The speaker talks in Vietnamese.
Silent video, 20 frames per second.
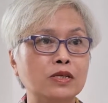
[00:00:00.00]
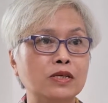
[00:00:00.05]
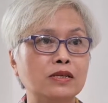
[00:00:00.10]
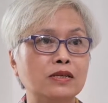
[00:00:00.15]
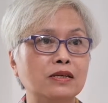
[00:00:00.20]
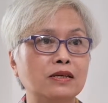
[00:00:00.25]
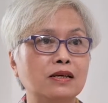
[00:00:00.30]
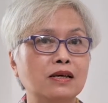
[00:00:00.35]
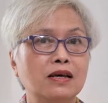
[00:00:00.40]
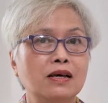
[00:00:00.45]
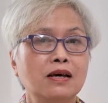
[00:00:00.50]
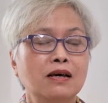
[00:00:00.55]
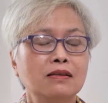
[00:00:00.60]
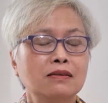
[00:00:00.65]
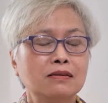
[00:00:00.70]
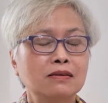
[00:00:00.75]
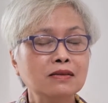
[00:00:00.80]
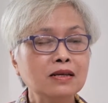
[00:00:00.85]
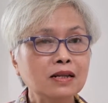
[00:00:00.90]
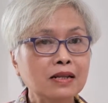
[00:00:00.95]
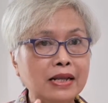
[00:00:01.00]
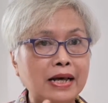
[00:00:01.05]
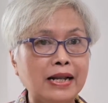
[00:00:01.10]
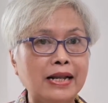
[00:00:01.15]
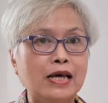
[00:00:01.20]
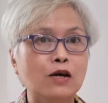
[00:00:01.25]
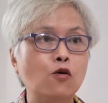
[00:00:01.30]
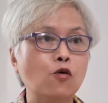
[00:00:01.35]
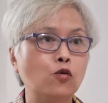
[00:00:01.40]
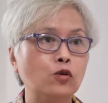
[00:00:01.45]
gì thứ nhất là
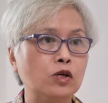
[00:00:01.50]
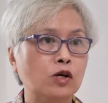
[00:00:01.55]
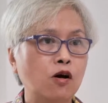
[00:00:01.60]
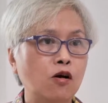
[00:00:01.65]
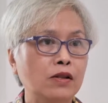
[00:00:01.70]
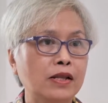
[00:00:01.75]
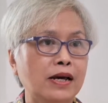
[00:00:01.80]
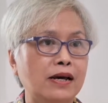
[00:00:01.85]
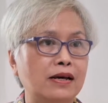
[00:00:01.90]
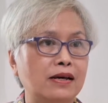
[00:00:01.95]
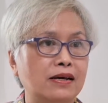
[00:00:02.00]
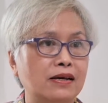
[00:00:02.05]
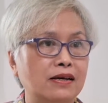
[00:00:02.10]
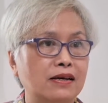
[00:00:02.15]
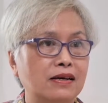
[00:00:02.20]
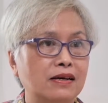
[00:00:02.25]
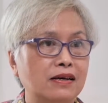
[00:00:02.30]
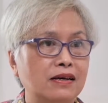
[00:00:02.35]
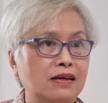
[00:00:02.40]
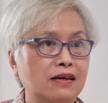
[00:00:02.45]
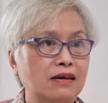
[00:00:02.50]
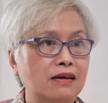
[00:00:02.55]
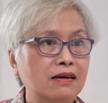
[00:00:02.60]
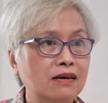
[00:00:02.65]
lại ngủ được con ạ dạ.